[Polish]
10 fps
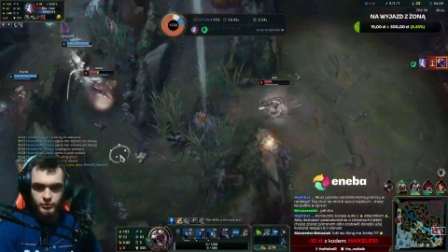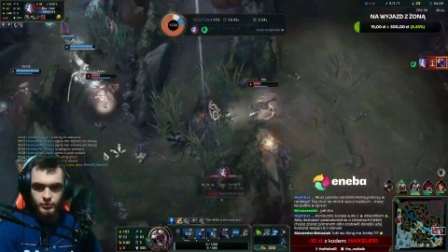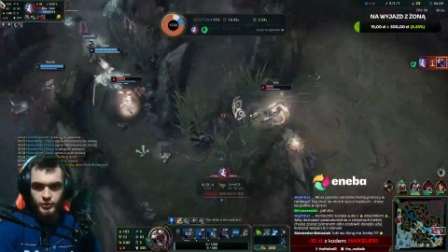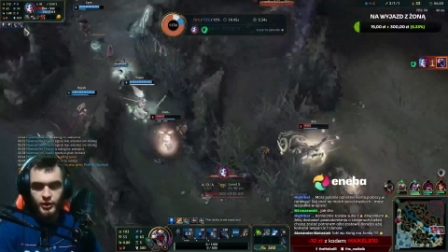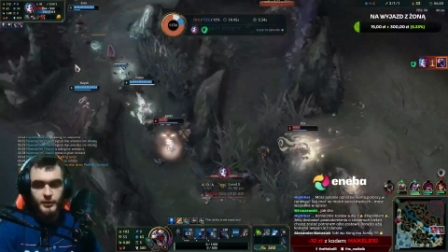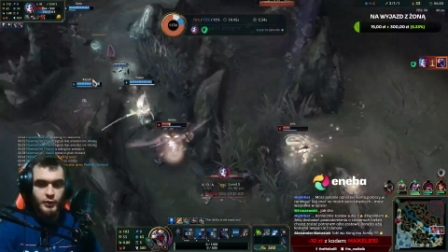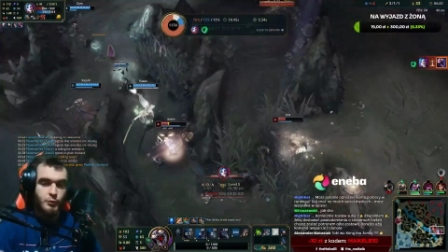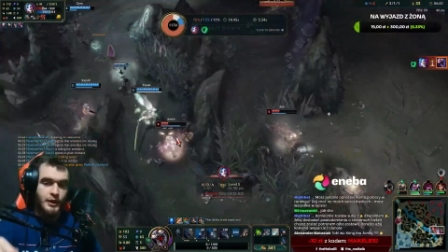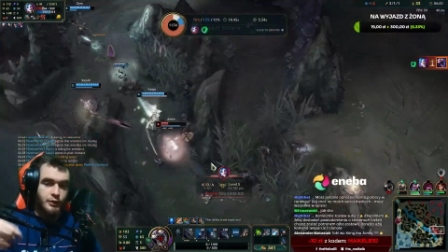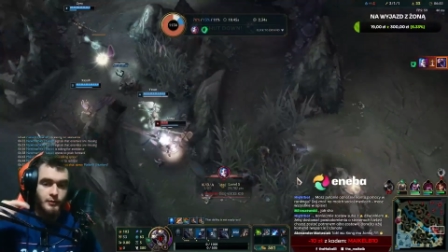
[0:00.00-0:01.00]
No dobra,
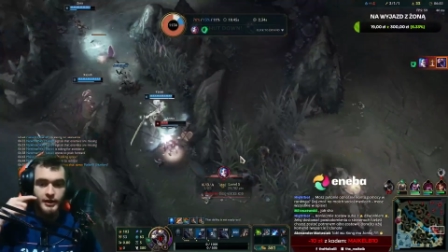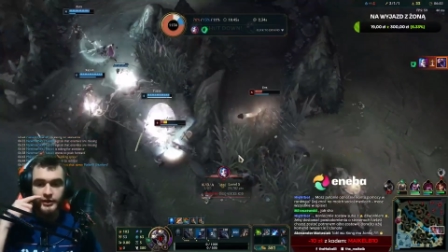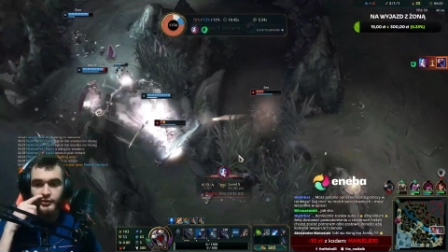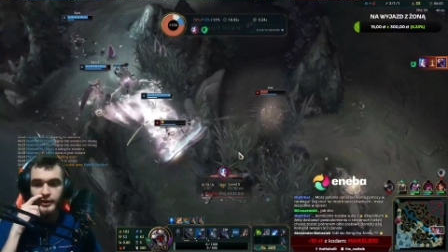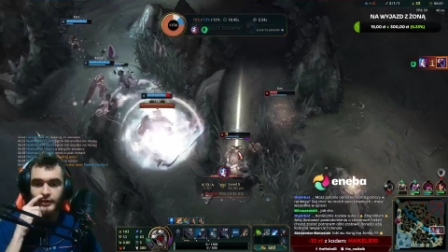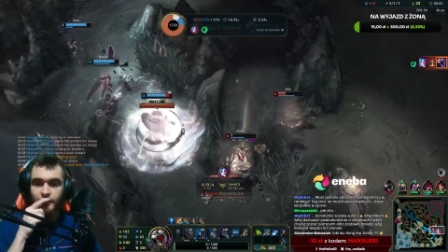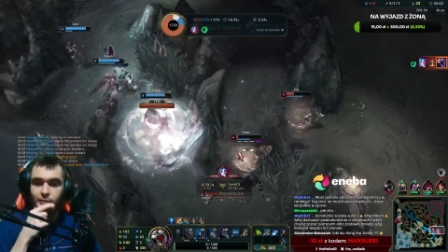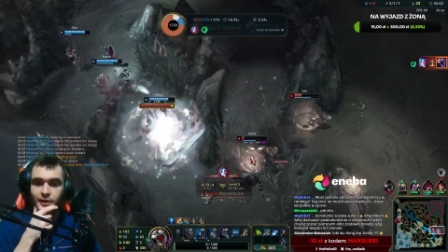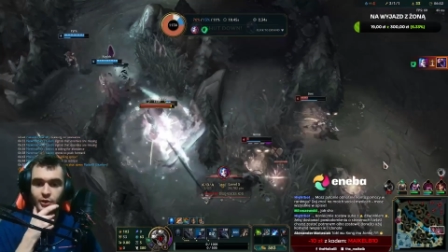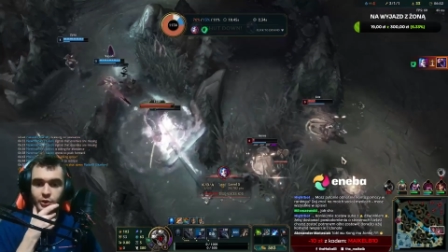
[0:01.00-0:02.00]
umarłem, ale do,
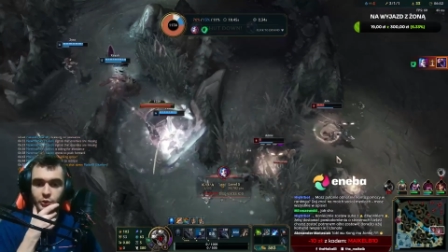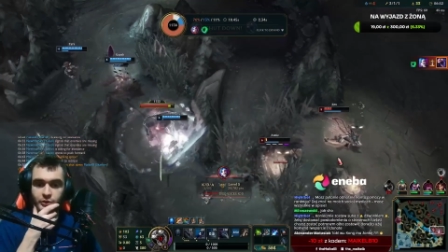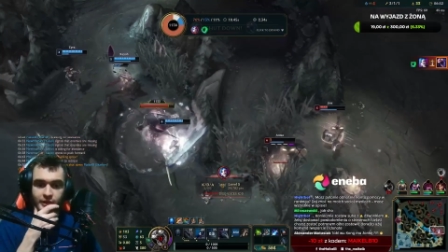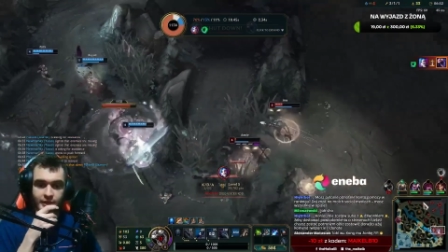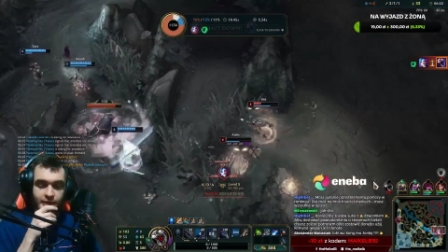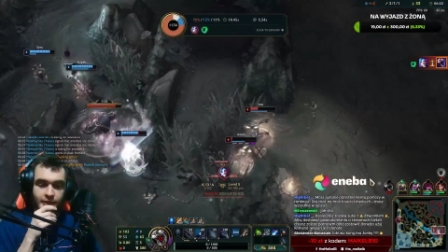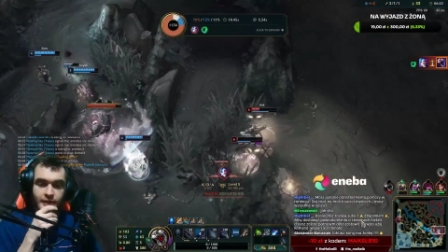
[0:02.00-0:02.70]
dobra ogółu, tak.